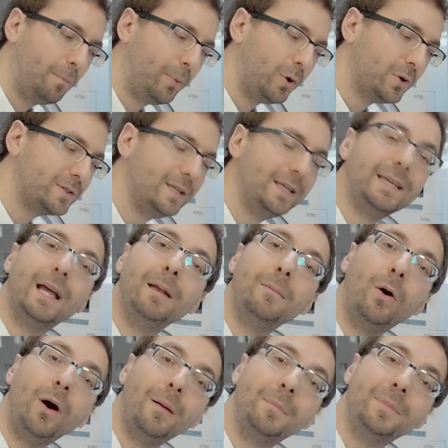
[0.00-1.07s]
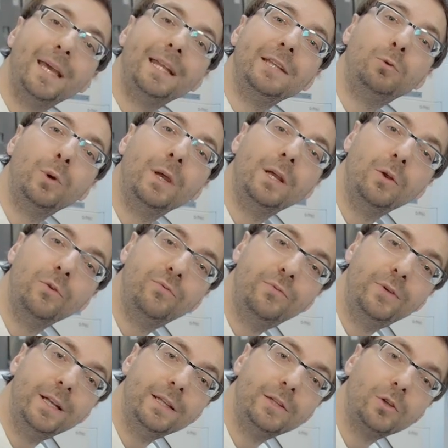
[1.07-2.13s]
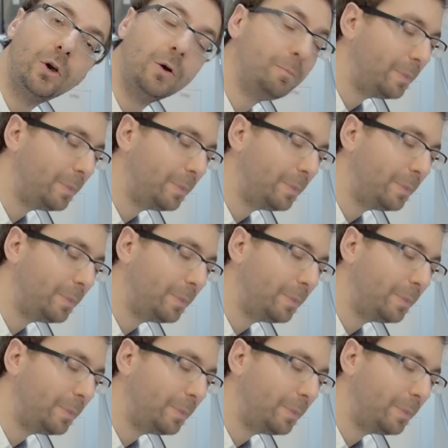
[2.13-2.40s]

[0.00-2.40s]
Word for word: Pensez également à bien nettoyer le filtre,